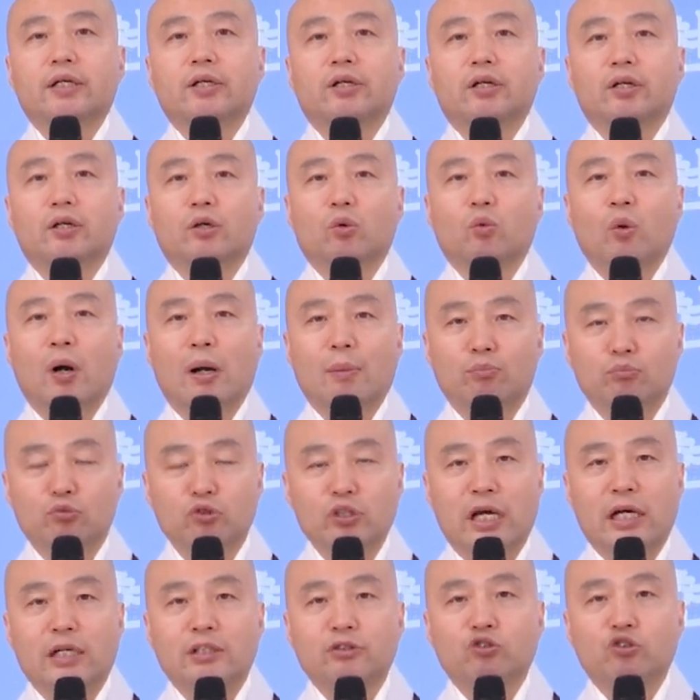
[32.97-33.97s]
어,
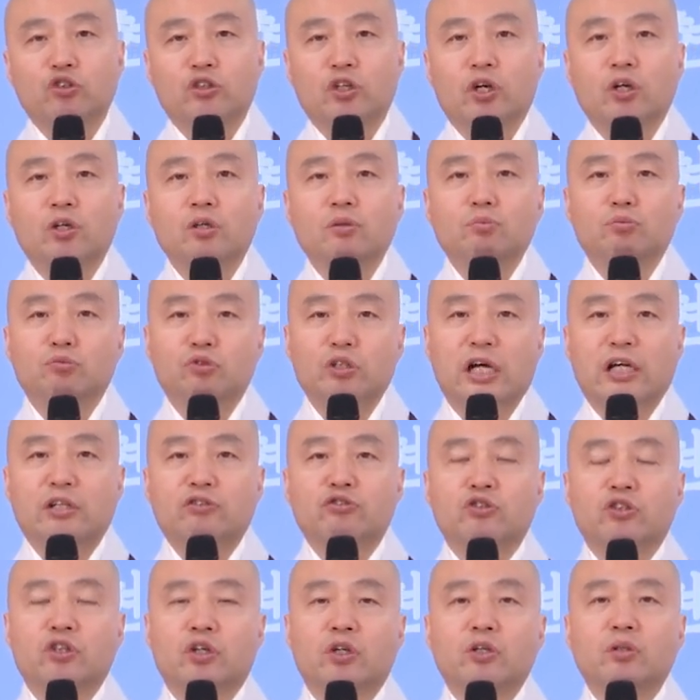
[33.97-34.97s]
관무량수경,
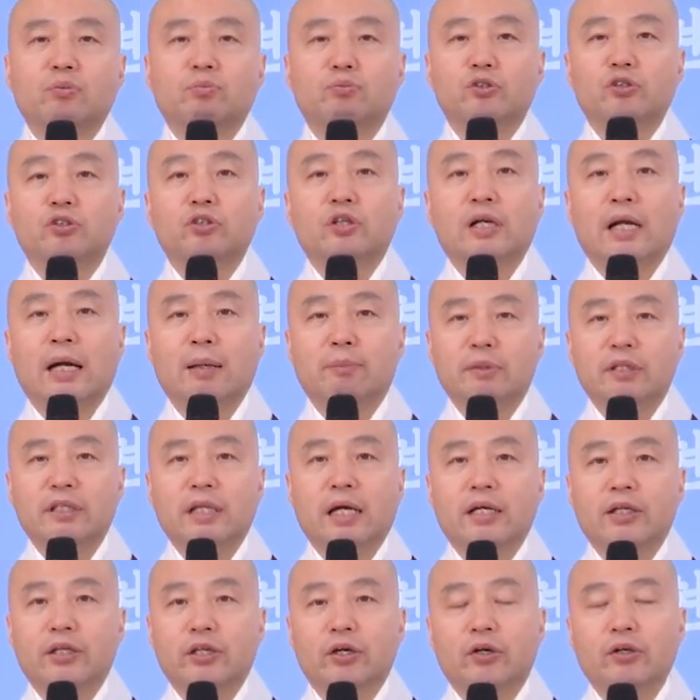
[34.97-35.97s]
무량수경,
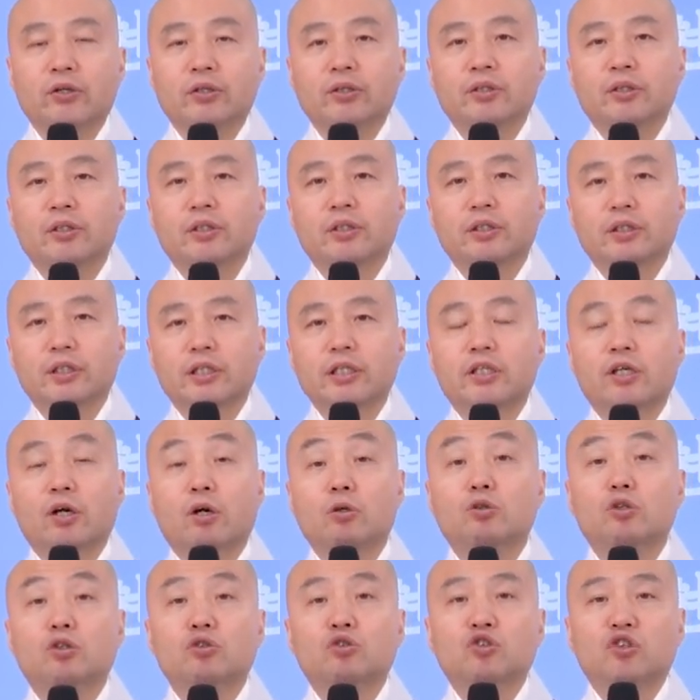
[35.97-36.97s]
불설아미타경 이
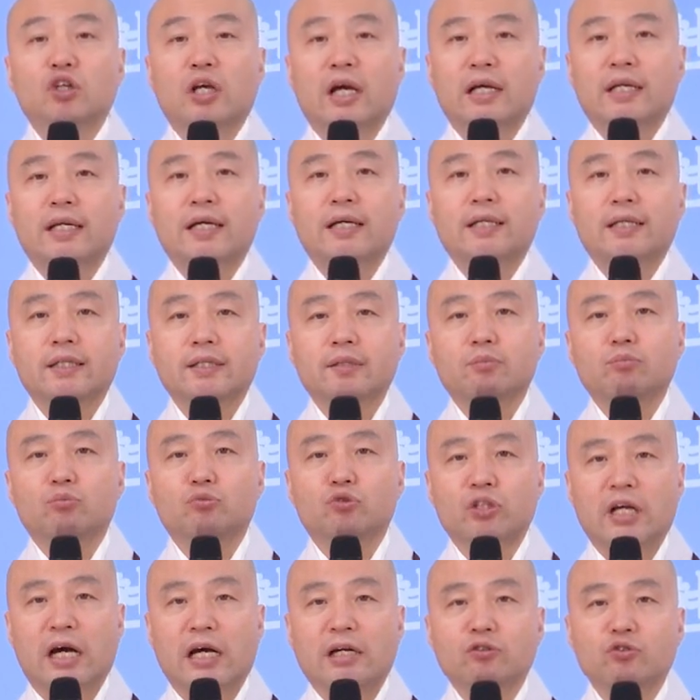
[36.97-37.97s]
경전 중의 하나인
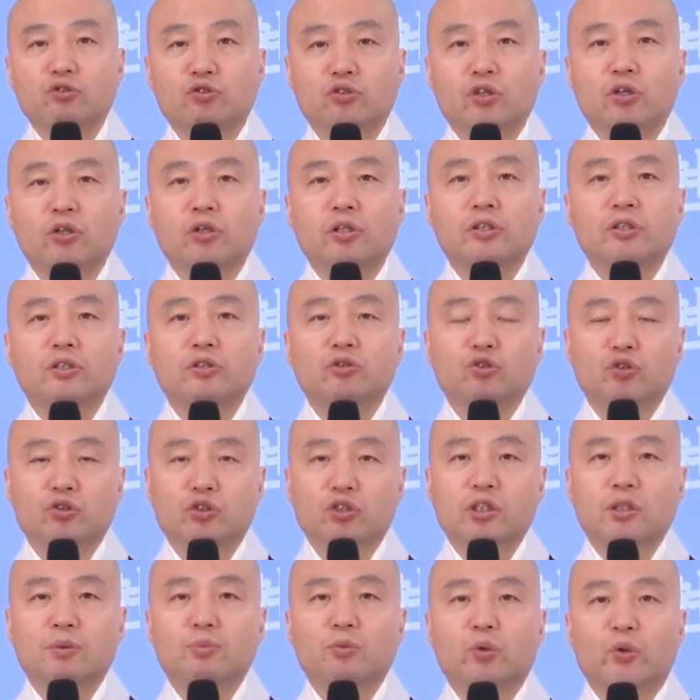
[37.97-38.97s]
무량수경을
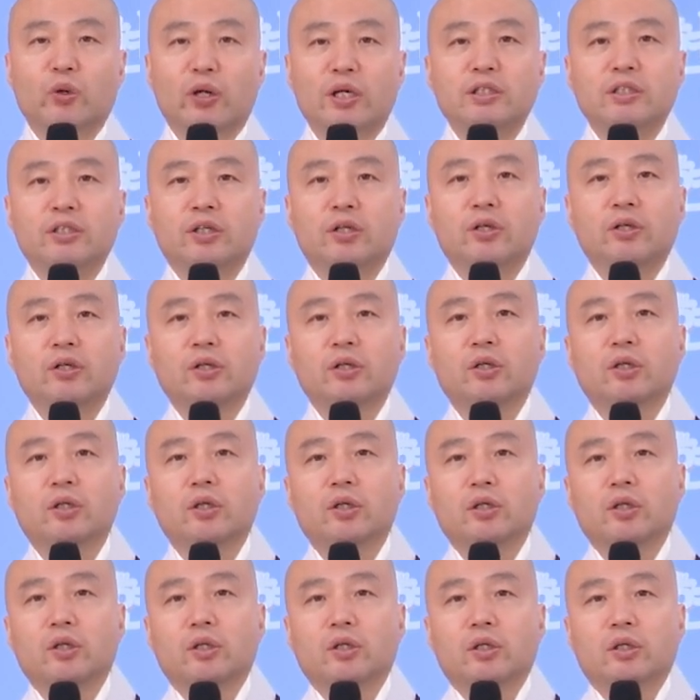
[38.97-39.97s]
중심으로 해서
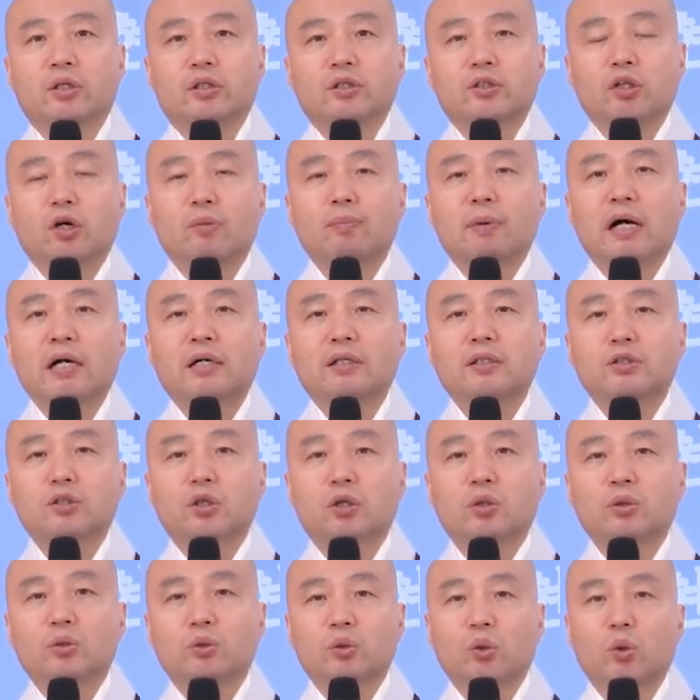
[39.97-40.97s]

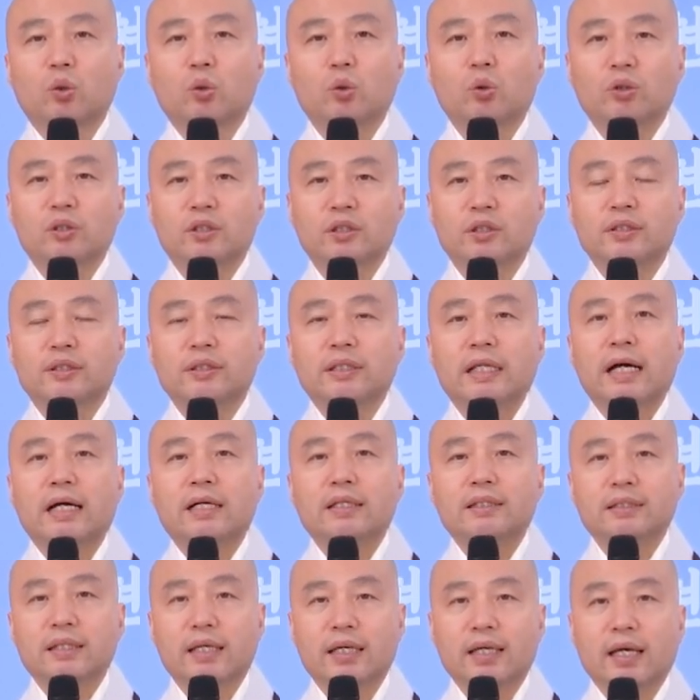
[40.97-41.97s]
서방정토
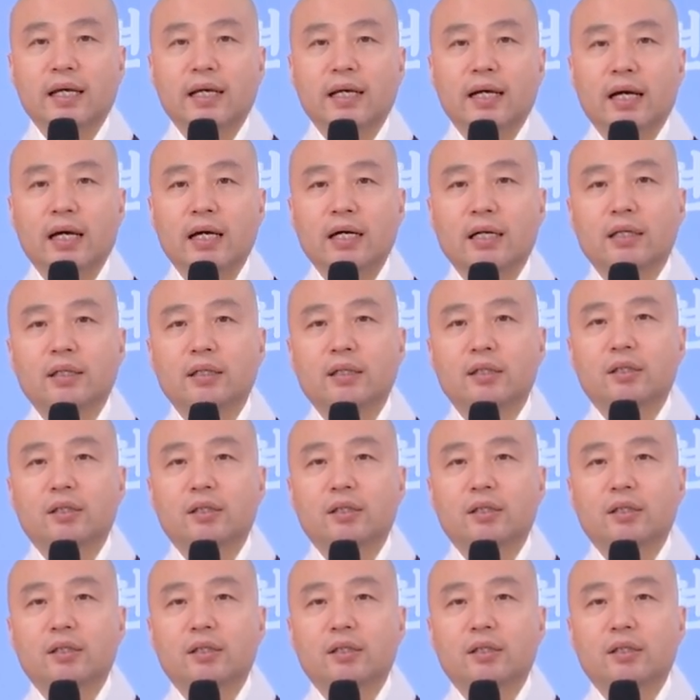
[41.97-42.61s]
극락 세계가